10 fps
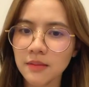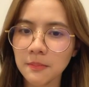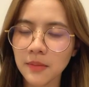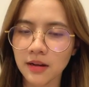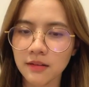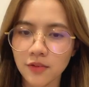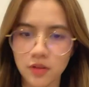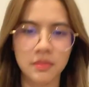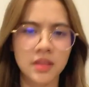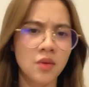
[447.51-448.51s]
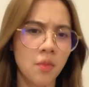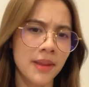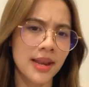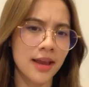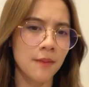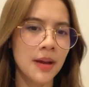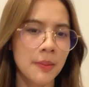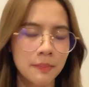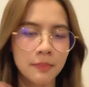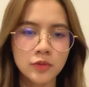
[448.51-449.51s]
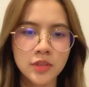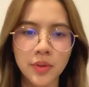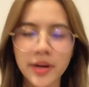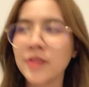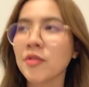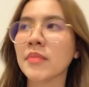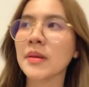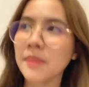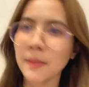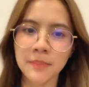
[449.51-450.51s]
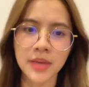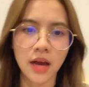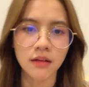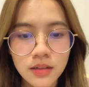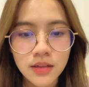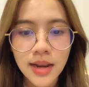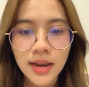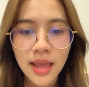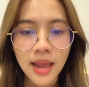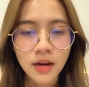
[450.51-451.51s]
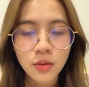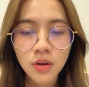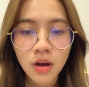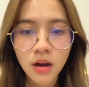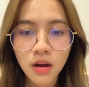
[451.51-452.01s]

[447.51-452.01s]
เหมือนฝนมันตกไปแล้วป้ามันรู้สึกว่าถนนมันเปียกๆนั่นแหละ แล้วก็